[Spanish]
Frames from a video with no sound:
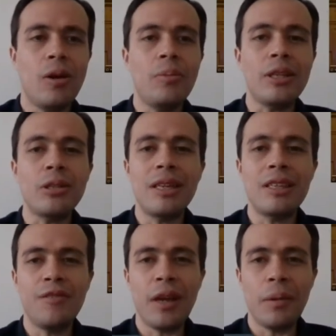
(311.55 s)

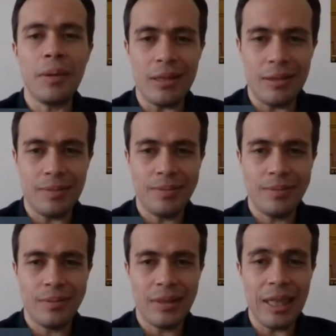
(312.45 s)
convicciones firmes
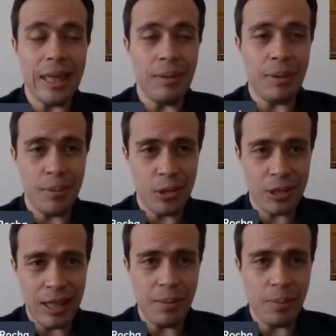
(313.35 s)
y
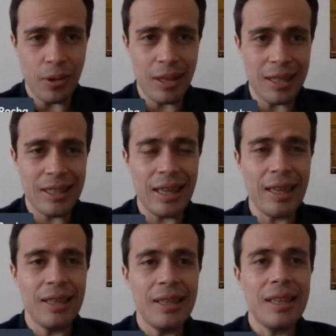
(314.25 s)
sabemos de la importancia